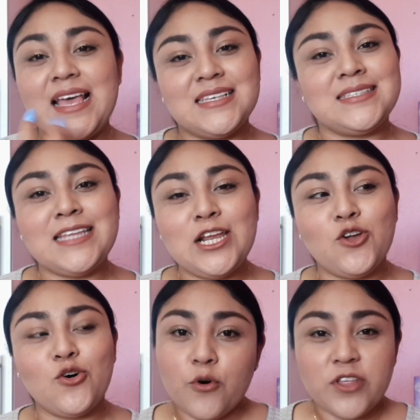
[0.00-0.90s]

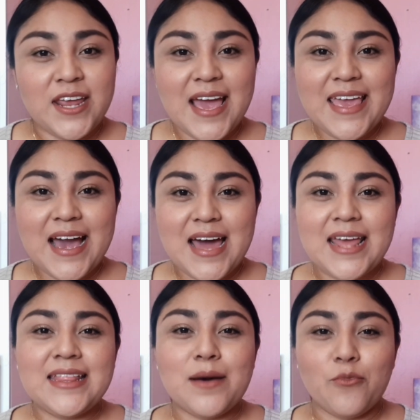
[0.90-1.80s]
estilo podría llegar a
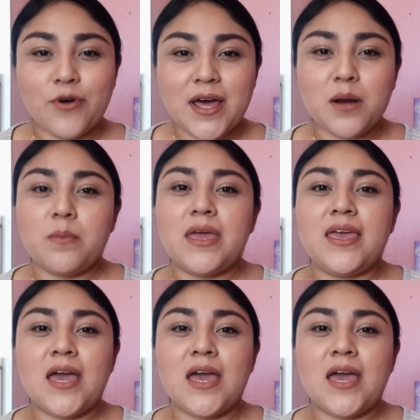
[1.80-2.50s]
enamorarme